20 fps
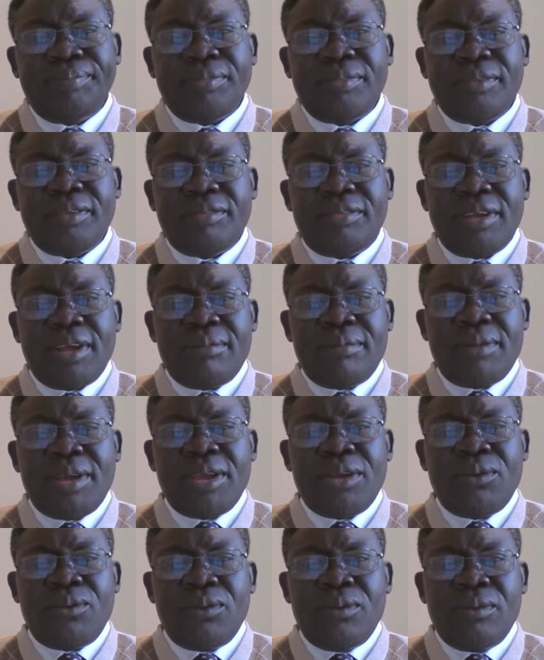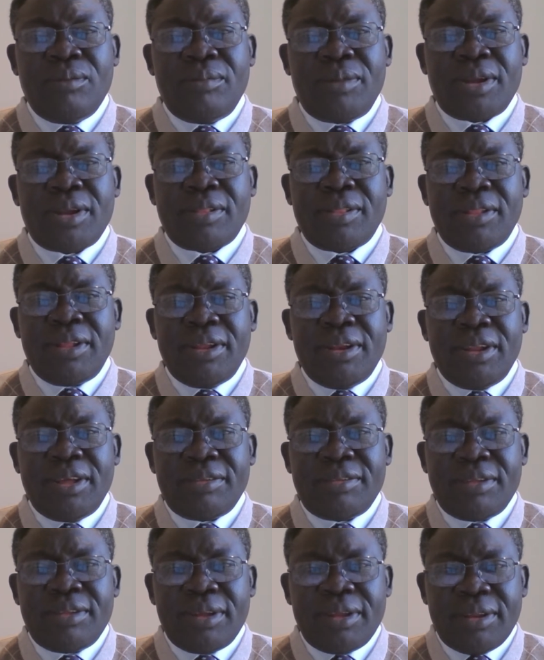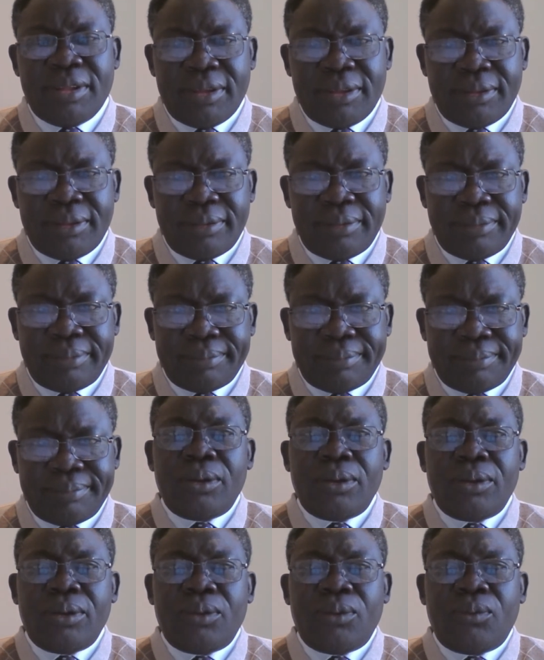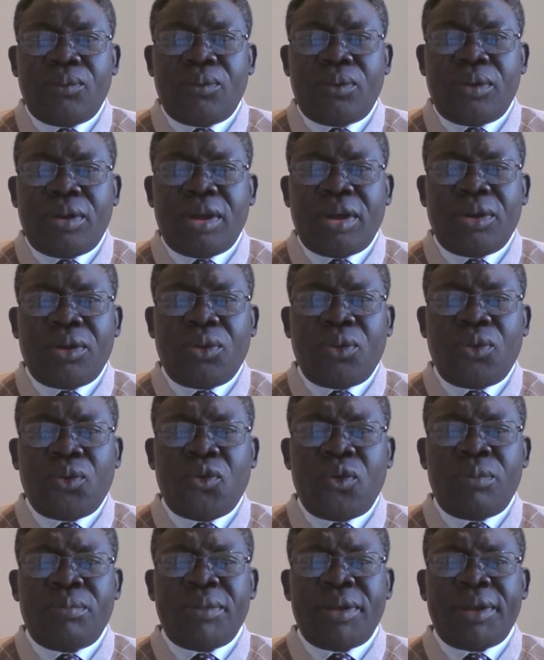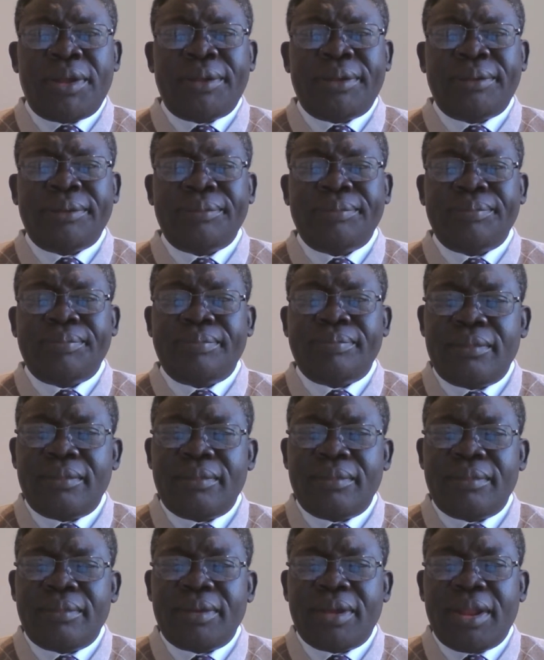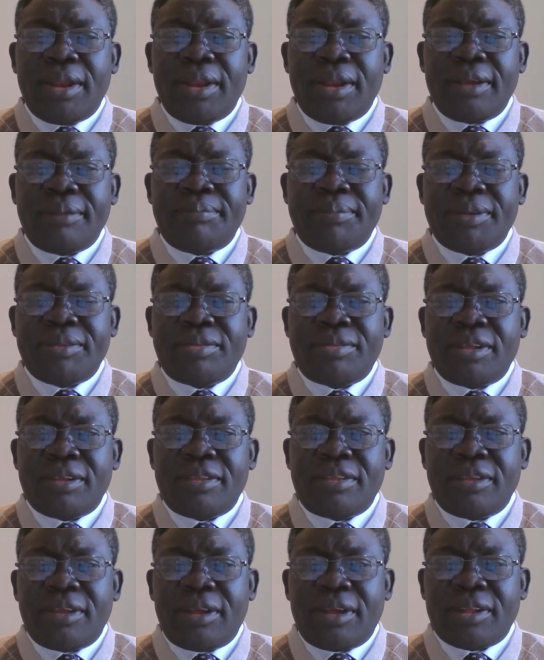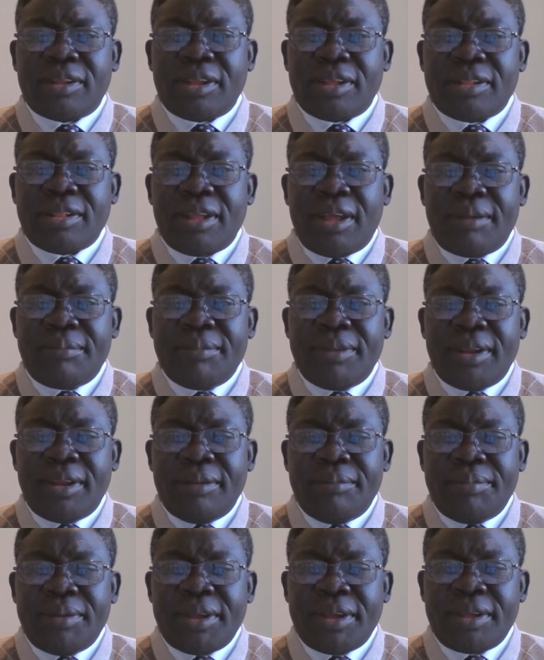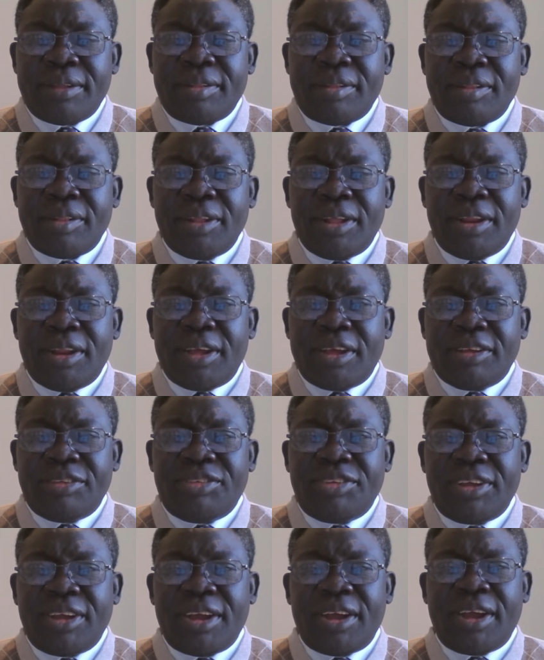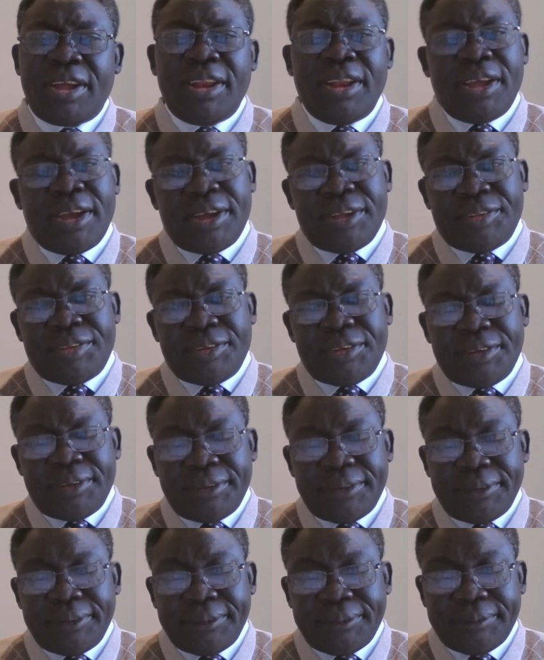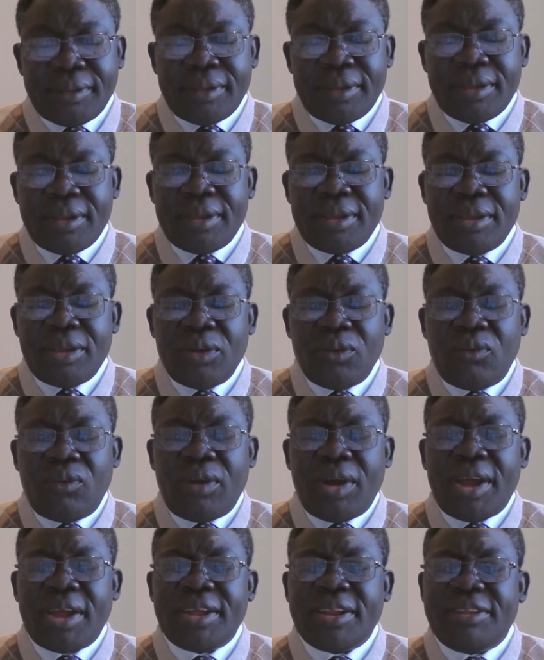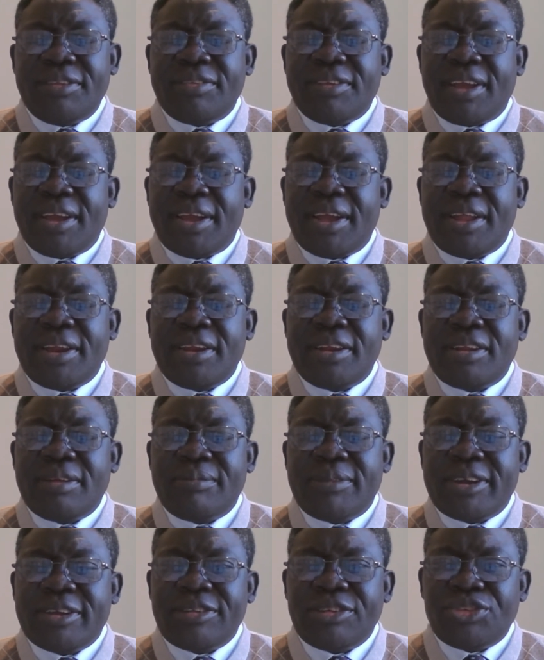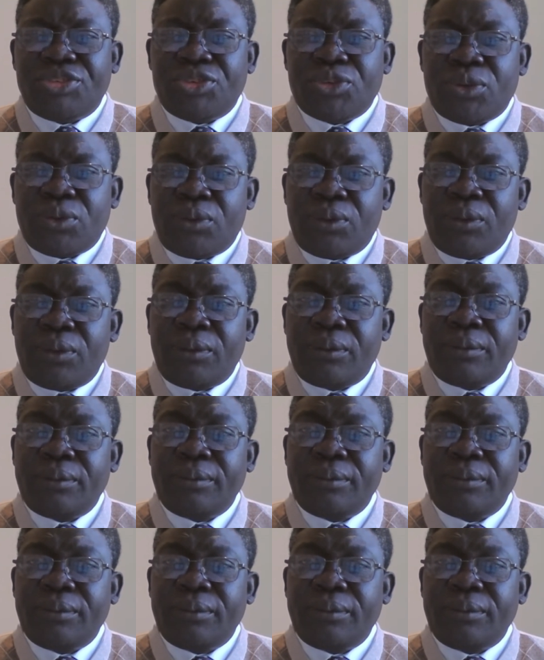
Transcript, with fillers: عشان ما ينقلوا مرض للناس تانيين وحكومة قال لك بس آه، تطلع من البيت للأشياء الآتي واحد إذا كان أنت ماشي شغل